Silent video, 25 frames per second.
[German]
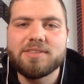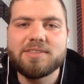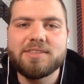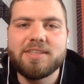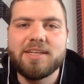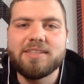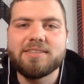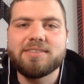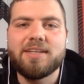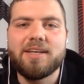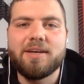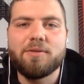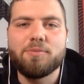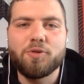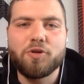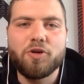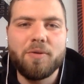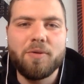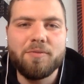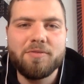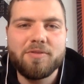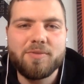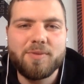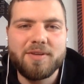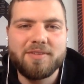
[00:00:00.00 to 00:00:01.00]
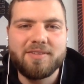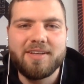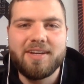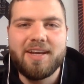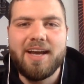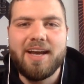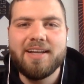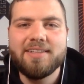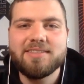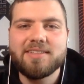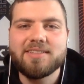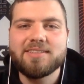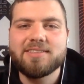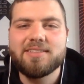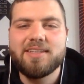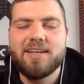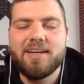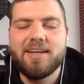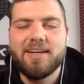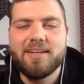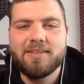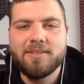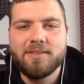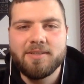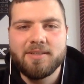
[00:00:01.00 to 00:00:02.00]
Das heißt, er bekommt zwar seine
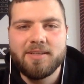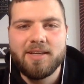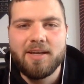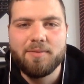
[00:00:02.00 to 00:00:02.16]
Einsatzzeiten,